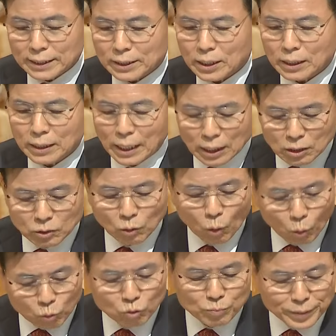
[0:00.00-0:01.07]
が実り
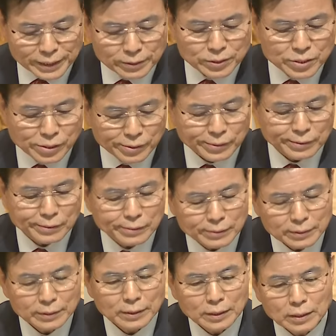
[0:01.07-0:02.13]
憎む思
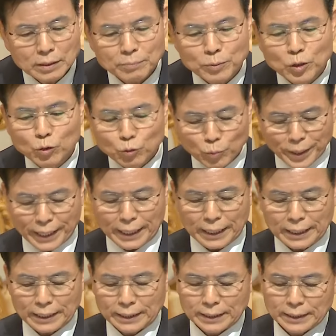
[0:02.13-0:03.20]
いを浮かべれ
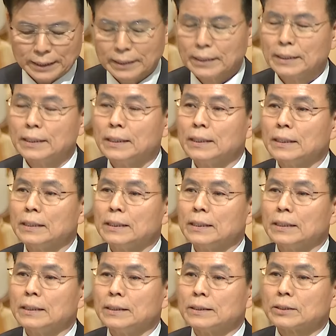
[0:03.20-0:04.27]
ば憎し
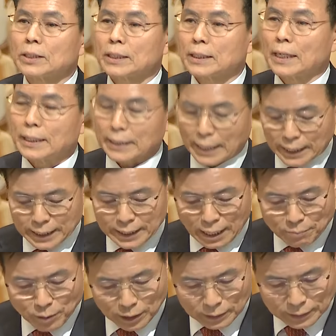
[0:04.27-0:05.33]
みの
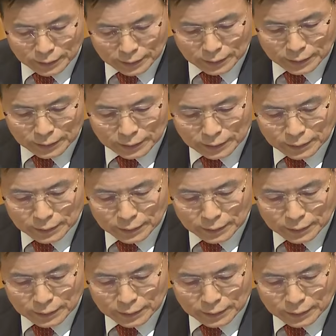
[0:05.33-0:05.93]
実が